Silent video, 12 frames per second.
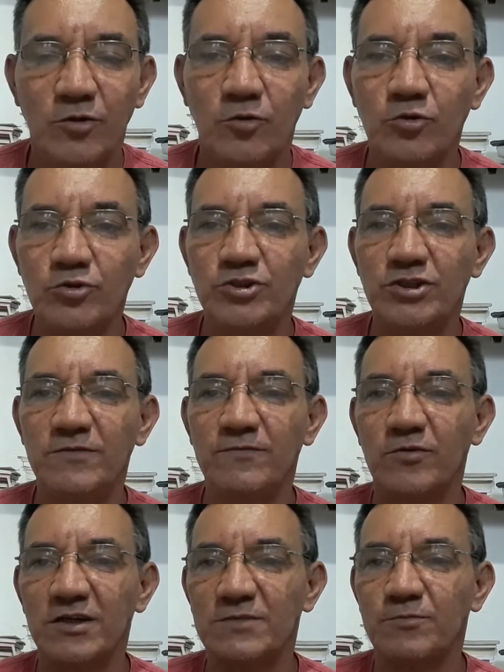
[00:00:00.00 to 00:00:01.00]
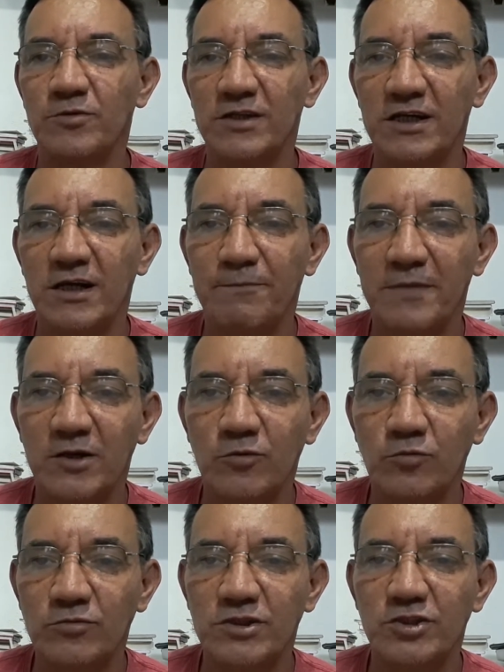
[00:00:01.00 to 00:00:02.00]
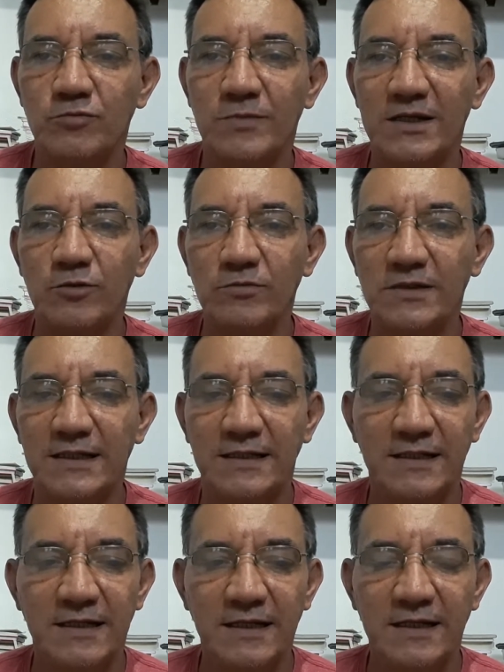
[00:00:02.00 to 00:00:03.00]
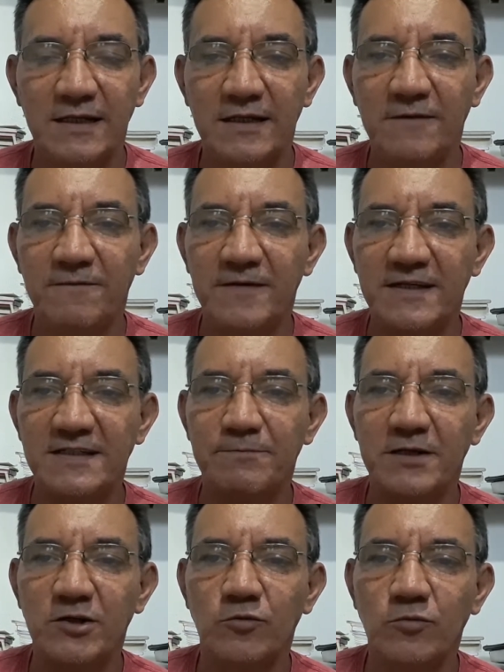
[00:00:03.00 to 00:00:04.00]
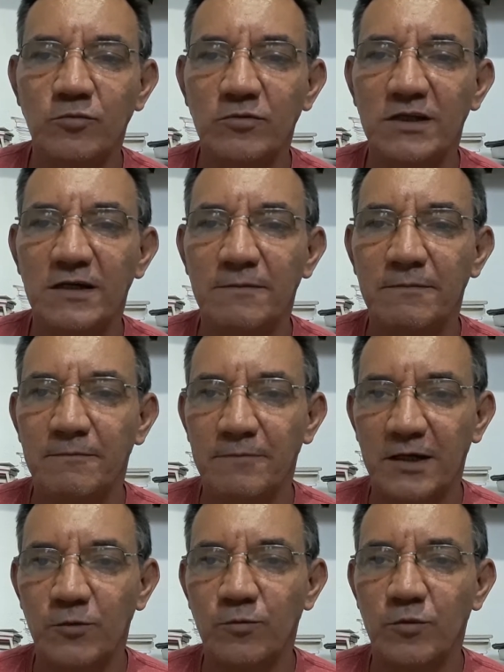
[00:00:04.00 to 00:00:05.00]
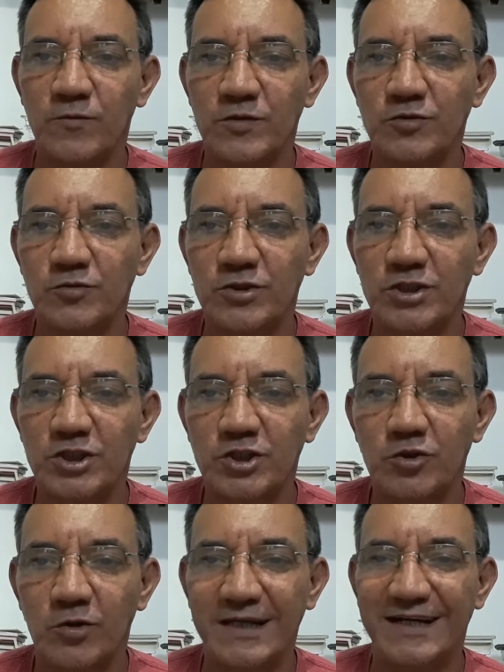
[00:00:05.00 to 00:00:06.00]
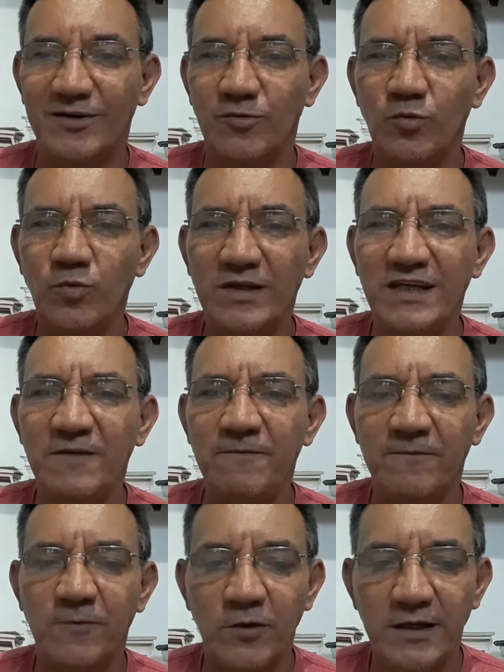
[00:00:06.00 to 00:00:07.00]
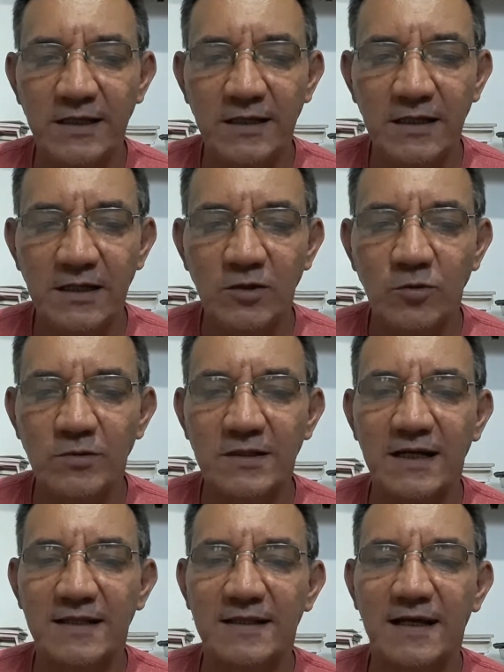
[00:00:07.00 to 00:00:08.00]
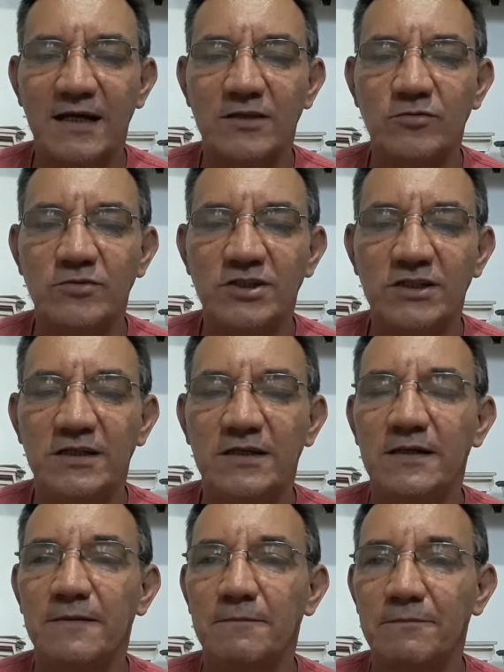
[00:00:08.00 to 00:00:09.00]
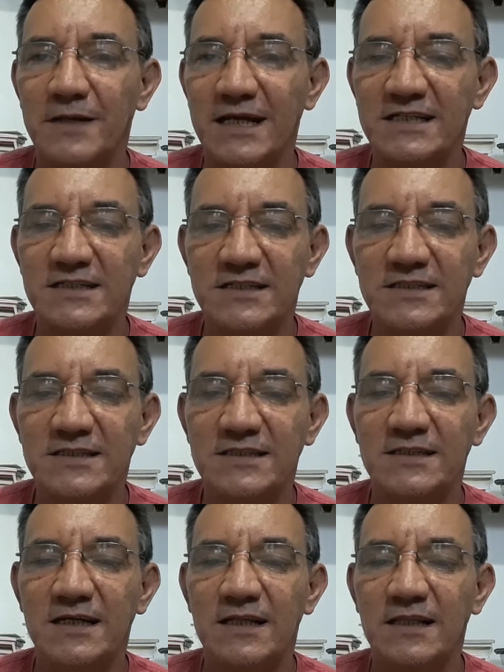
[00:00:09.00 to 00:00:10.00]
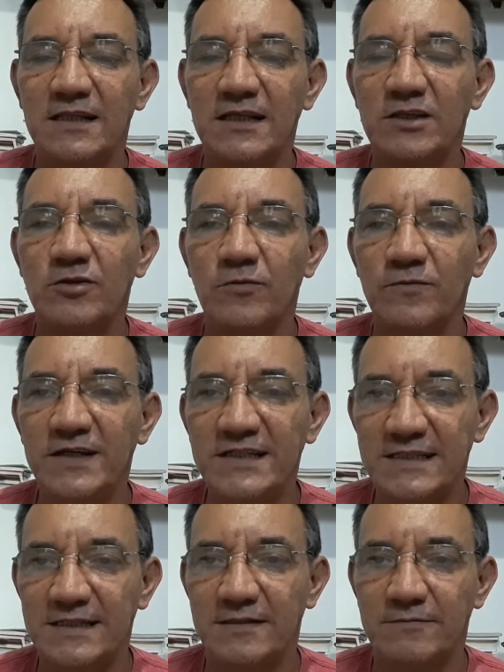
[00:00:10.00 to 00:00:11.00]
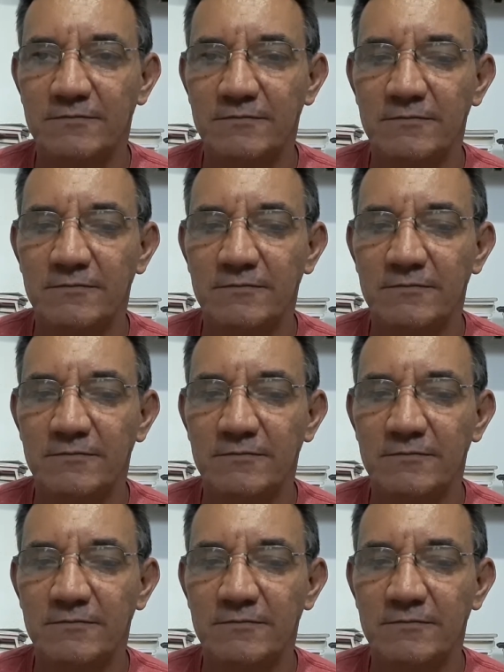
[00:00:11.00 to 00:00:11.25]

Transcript: Hoje vou responder a pergunta de uma aluna que fez a pergunta para o professor de História. O que foi o Tratado de Brest-Litovsk?